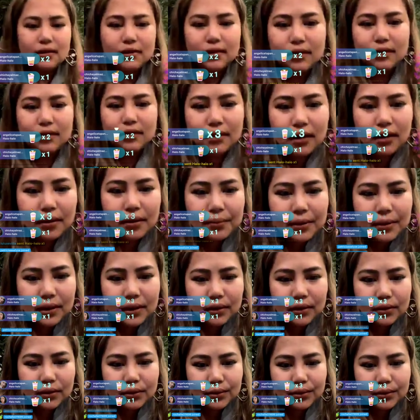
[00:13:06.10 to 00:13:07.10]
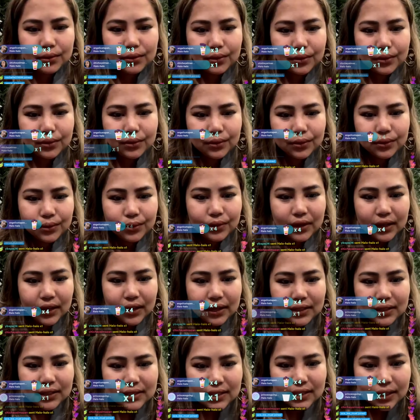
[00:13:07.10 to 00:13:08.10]
Grabe ang Lulu.
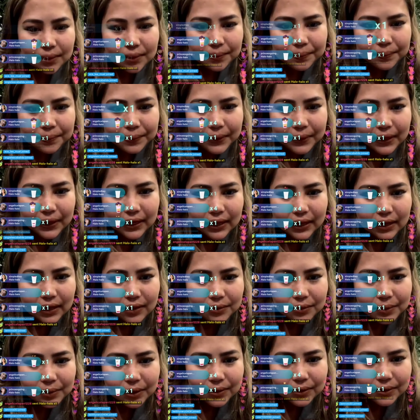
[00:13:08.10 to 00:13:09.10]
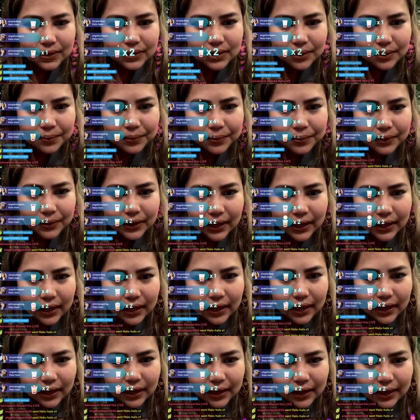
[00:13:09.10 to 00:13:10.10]
Simply, ano ba yun? Simple, hey?